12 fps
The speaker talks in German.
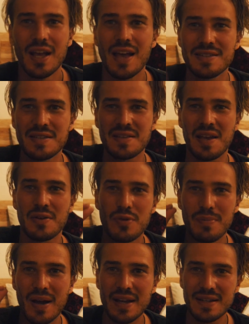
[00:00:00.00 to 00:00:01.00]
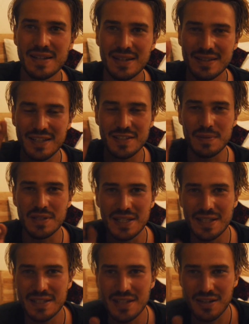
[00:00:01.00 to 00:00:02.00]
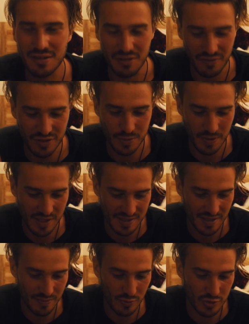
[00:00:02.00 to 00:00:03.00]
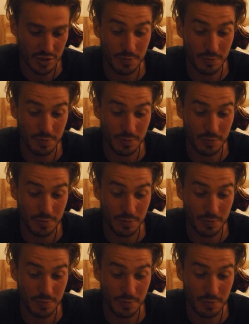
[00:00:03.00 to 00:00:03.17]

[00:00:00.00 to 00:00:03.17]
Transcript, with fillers: es ist ein Reminder, dass man jeden Tag irgendwie Spaß haben muss.